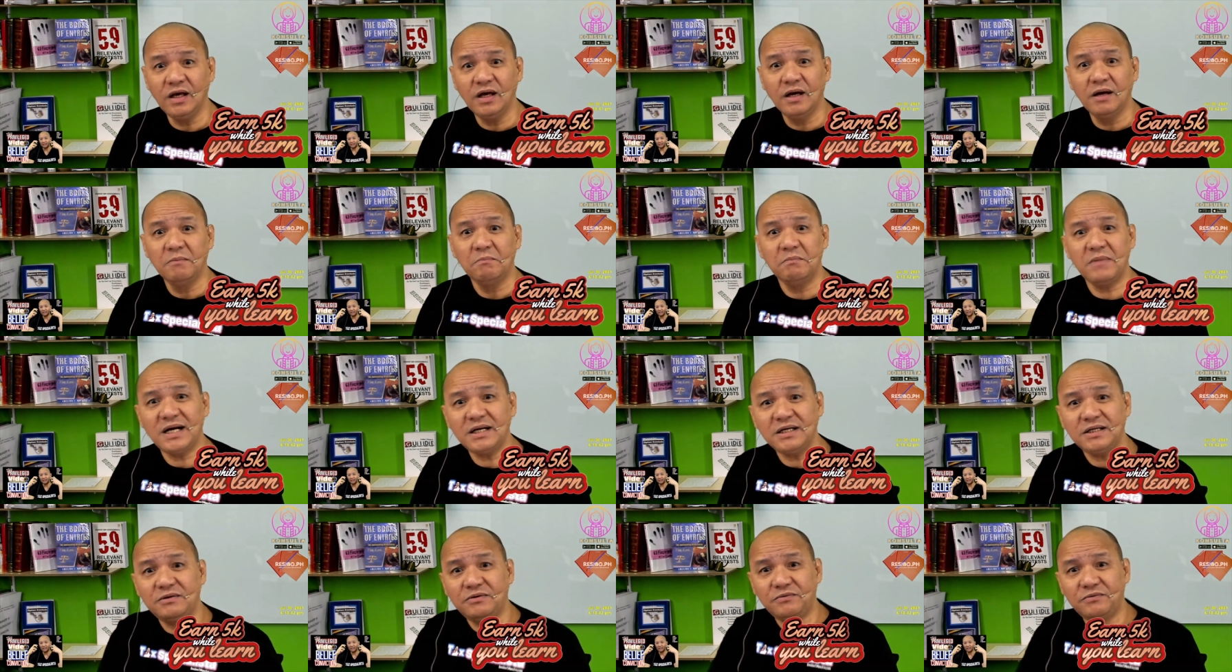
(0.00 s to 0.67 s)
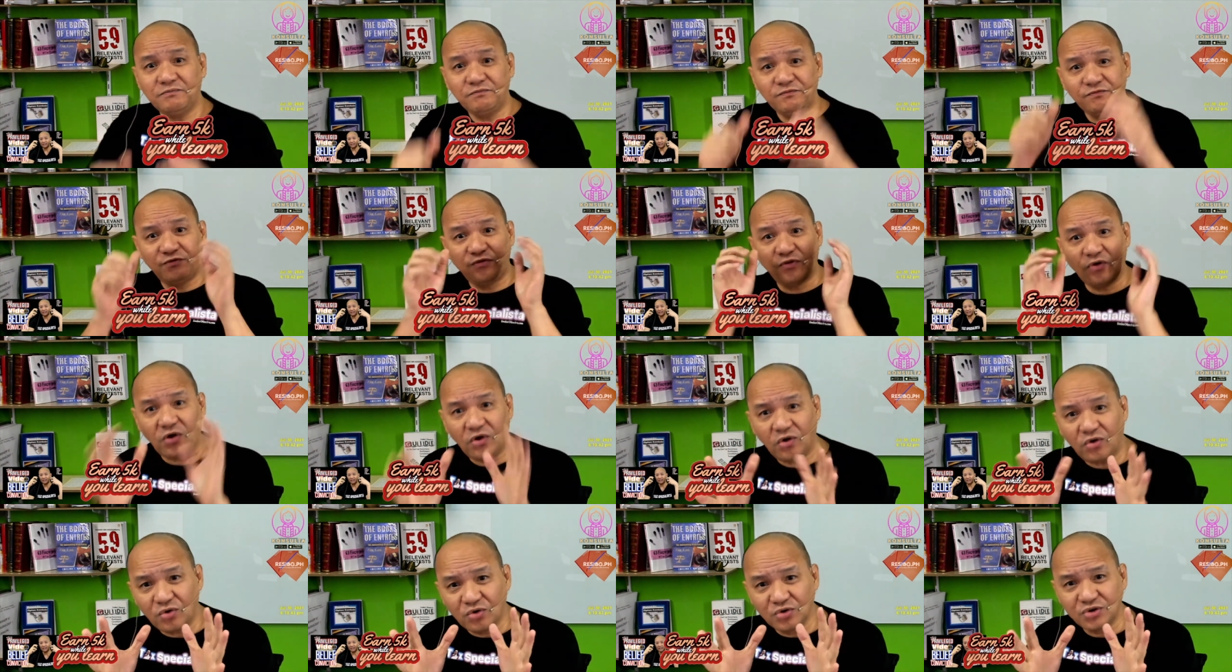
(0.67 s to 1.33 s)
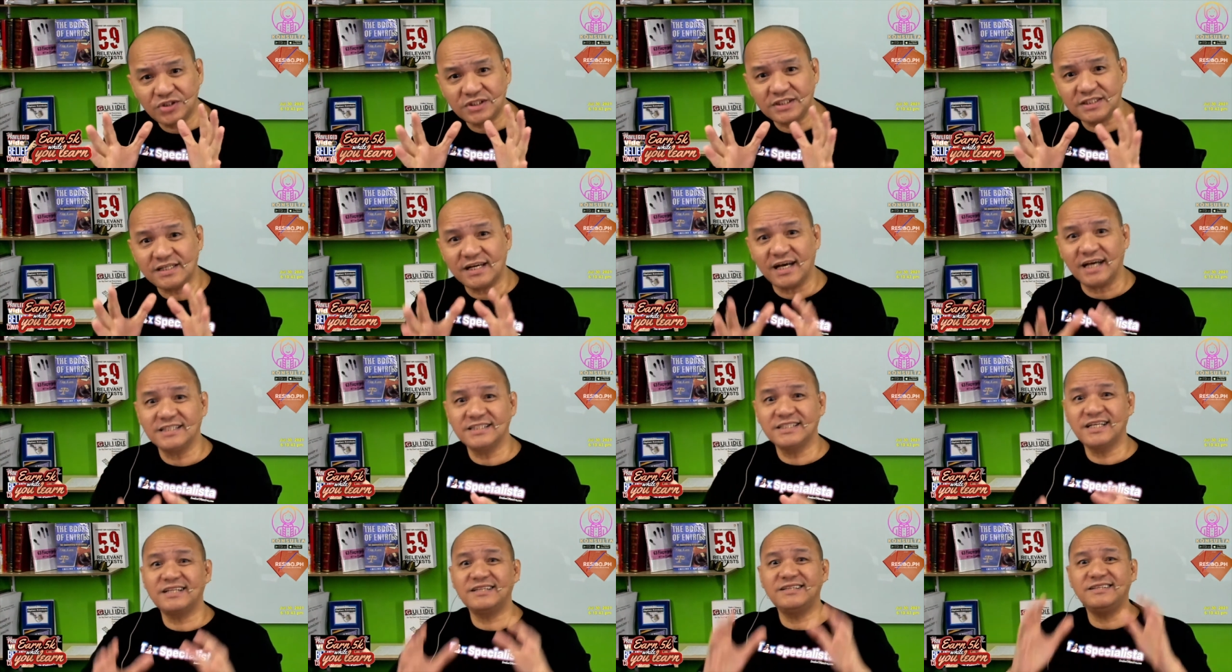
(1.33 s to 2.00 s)
mag-focus ka
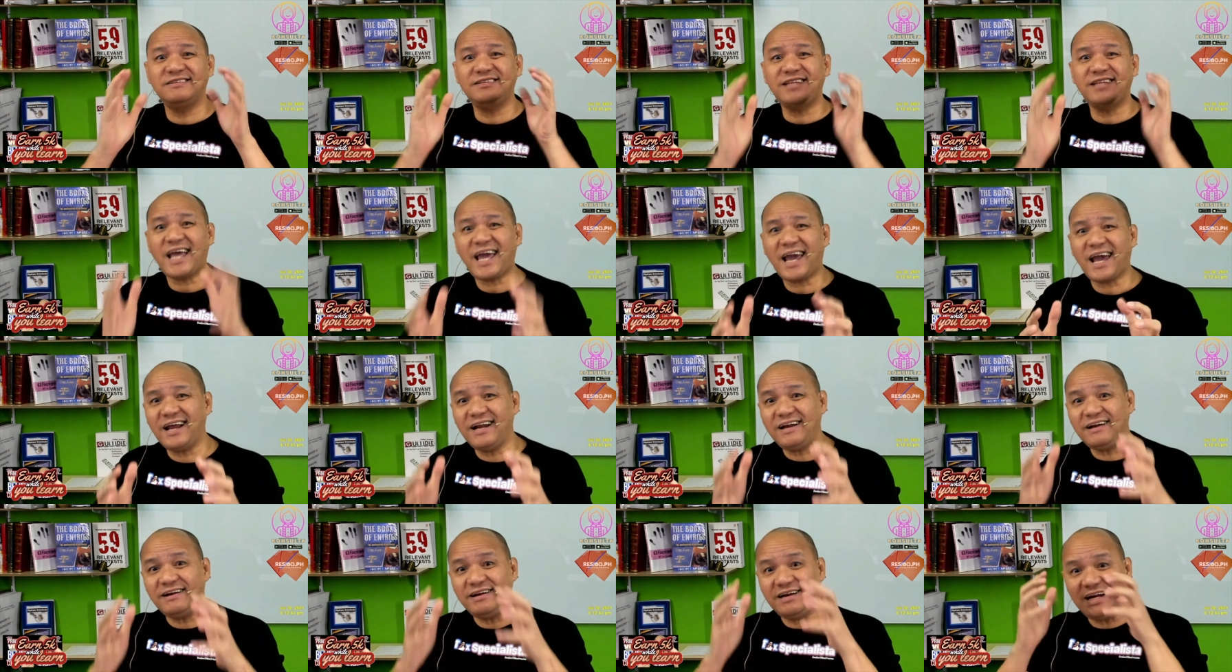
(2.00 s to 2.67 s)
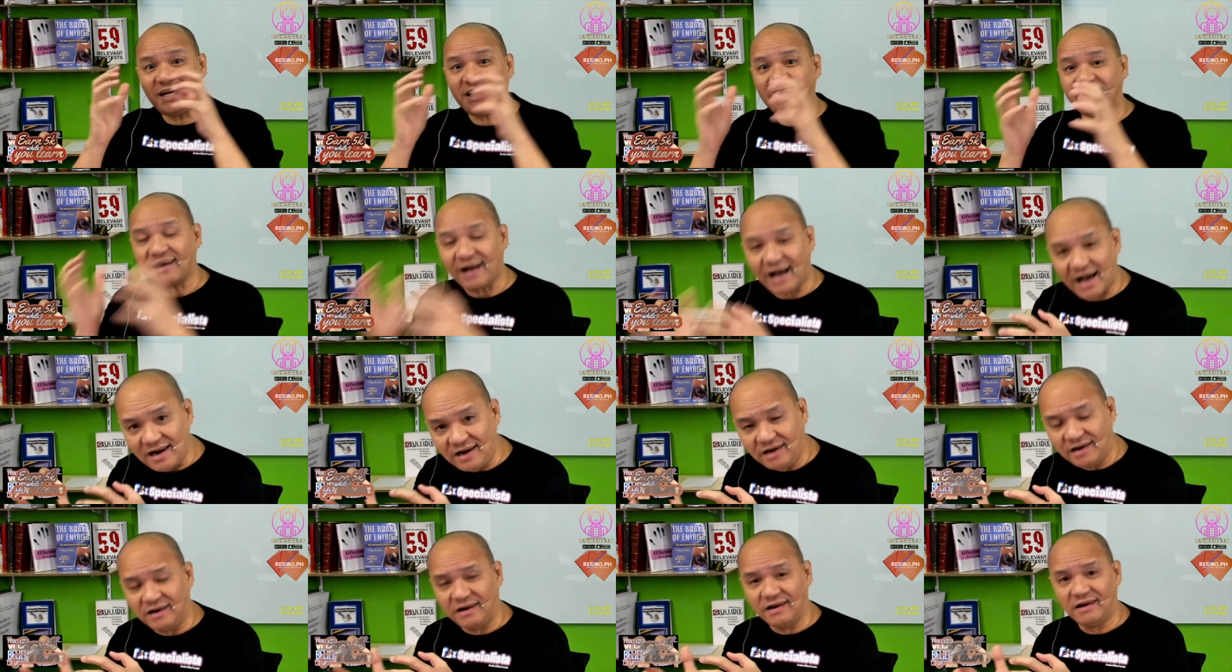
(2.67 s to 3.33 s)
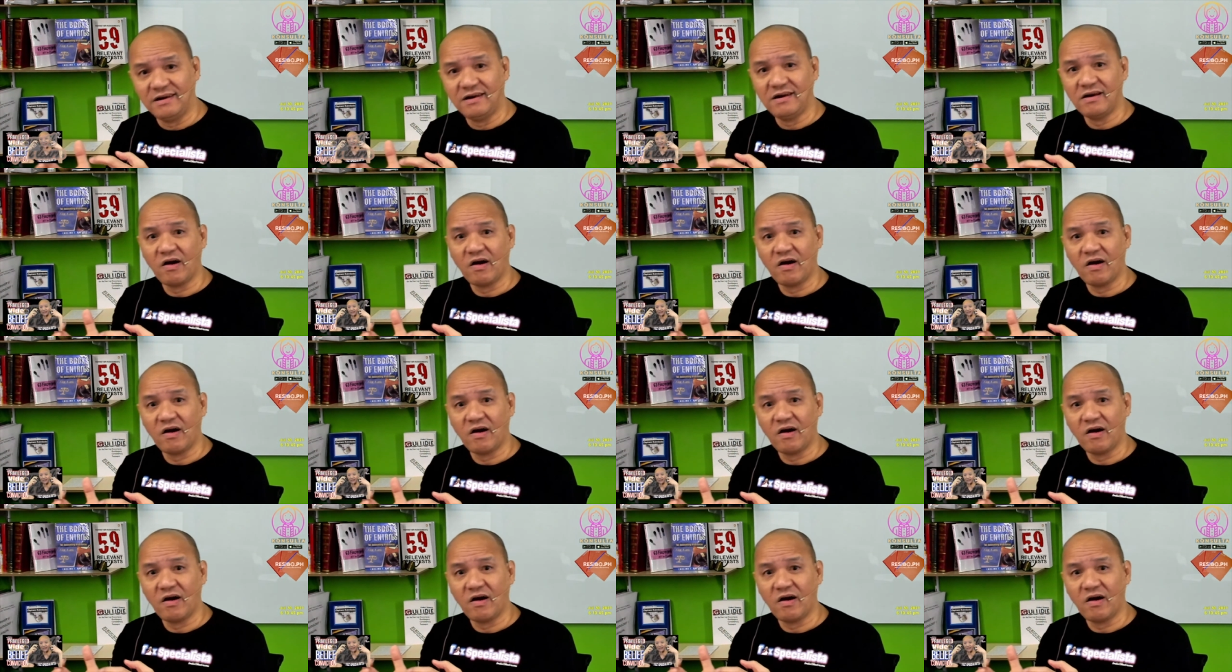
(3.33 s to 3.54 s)
sa technical.